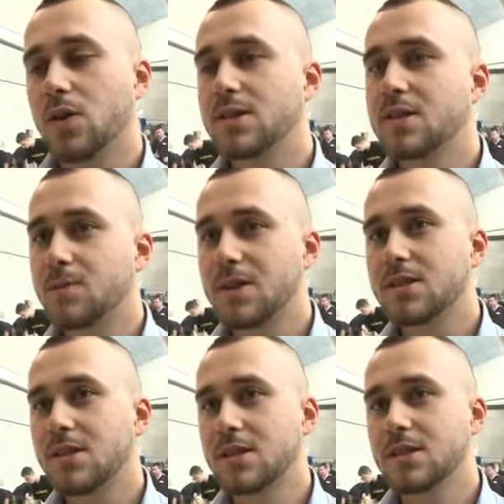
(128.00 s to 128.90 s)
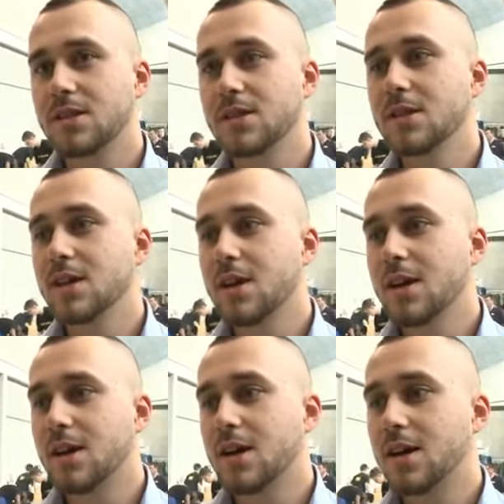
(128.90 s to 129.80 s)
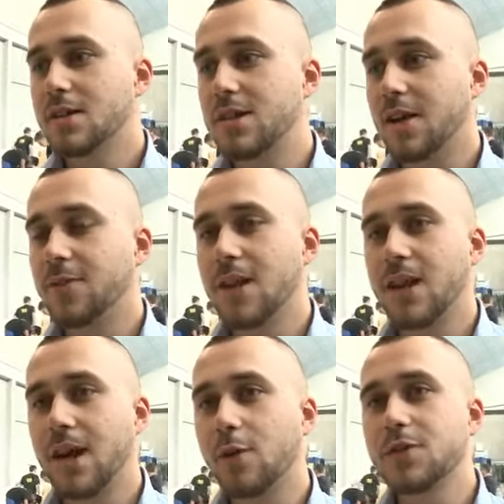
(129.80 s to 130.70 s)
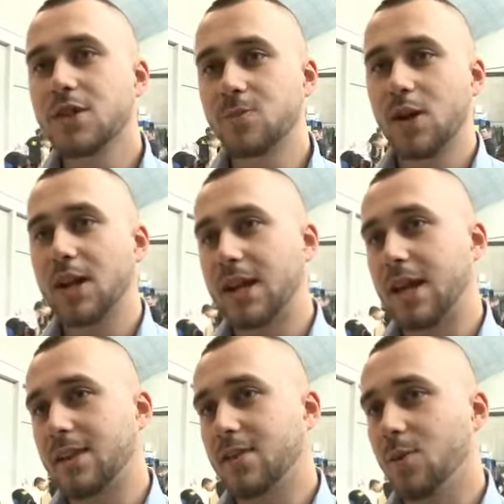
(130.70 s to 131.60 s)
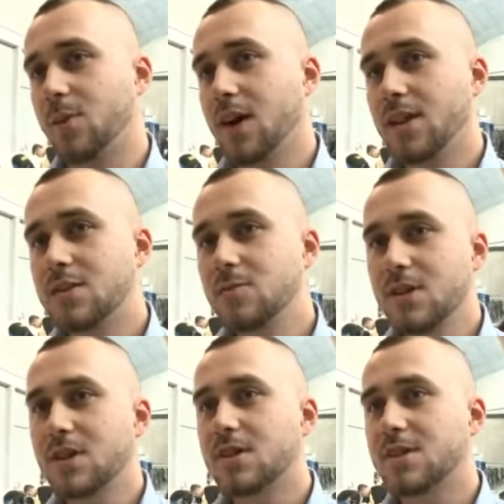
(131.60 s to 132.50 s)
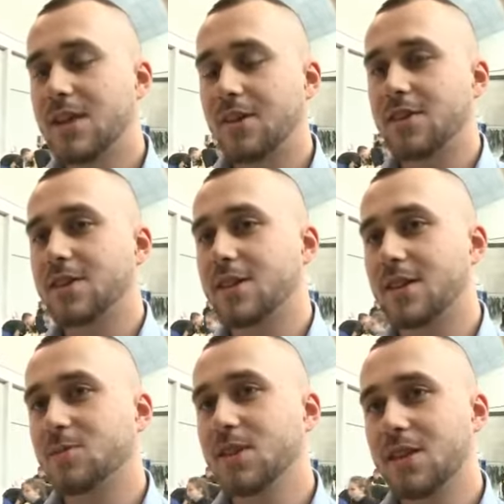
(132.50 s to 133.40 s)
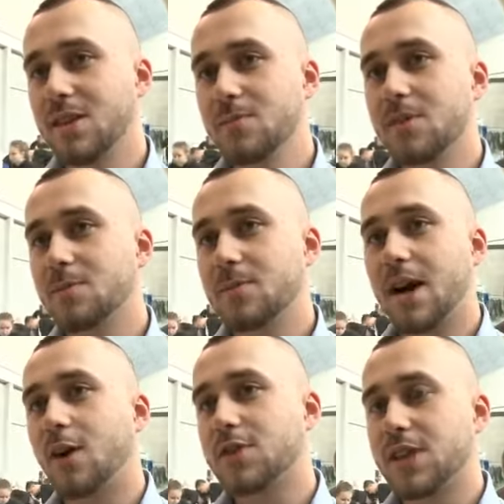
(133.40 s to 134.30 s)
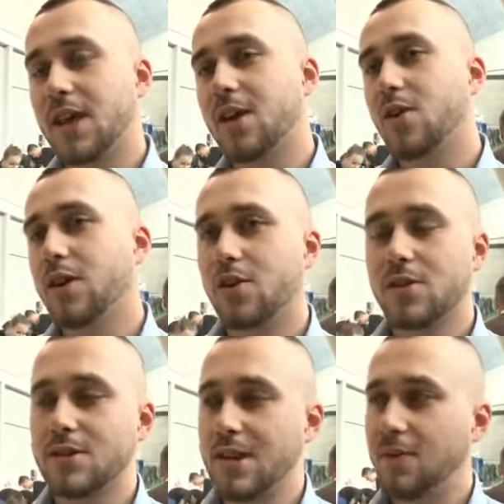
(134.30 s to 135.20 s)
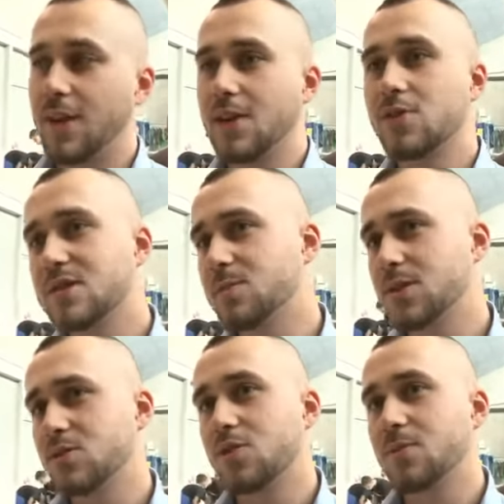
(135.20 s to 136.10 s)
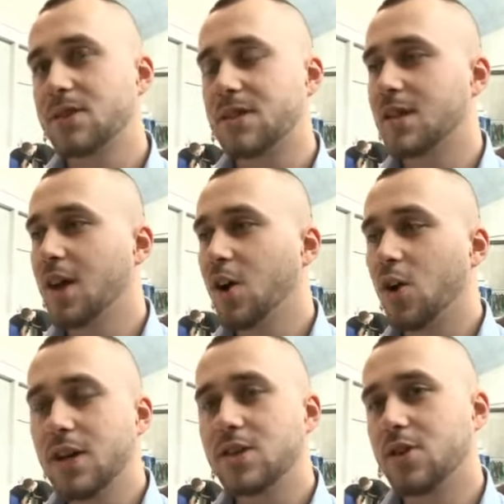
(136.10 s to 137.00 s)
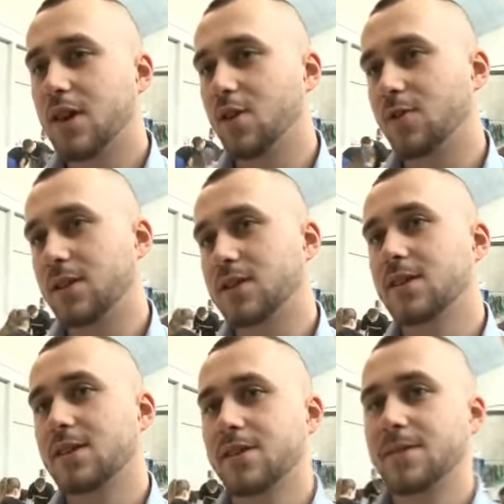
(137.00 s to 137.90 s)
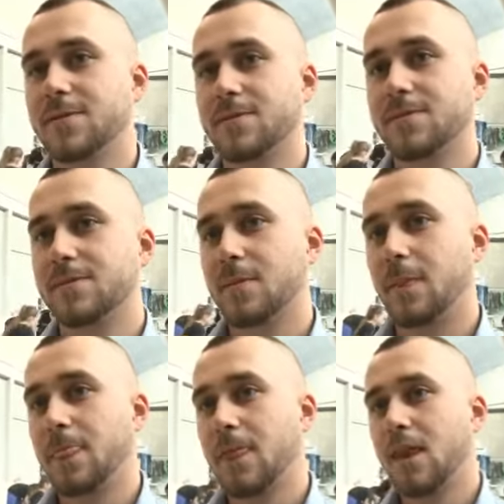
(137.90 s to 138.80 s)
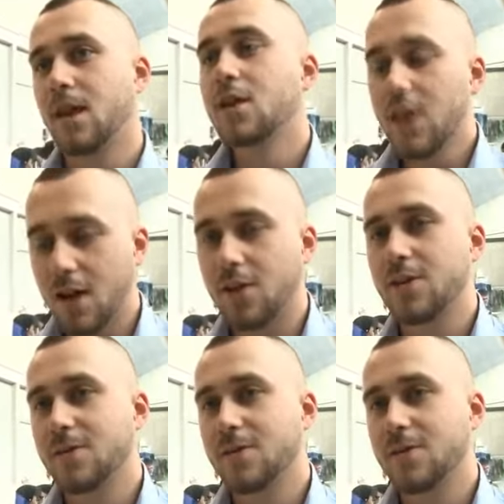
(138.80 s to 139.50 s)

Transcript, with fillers: da ist das Beste, dass ich äh, sehr viele Aufstiegsmöglichkeiten habe. Das ist mir sehr wichtig, damit ich immer mehr aufsteigen kann. Ich kann sehr viele Kurse besuchen, mir sind alle Türen geöffnet. Bis zum Baumeister. Genau.